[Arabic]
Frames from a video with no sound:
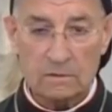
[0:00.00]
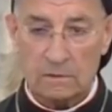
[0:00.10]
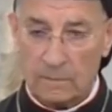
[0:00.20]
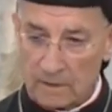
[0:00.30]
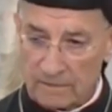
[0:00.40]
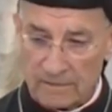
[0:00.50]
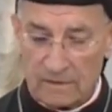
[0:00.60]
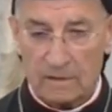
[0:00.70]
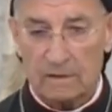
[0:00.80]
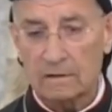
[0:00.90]

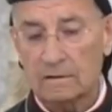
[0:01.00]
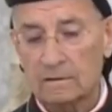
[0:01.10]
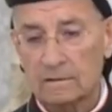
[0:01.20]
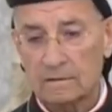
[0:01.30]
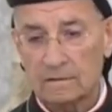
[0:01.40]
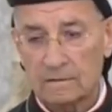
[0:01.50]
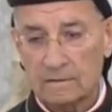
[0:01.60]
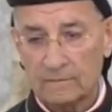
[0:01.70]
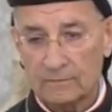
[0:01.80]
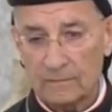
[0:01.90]
البنزين
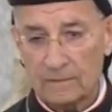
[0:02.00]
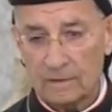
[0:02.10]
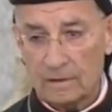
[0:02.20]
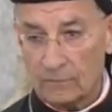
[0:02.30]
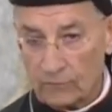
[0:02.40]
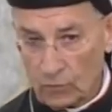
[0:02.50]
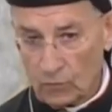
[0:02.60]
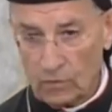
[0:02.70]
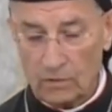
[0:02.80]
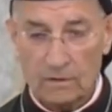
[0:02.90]

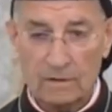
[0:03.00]
الفيول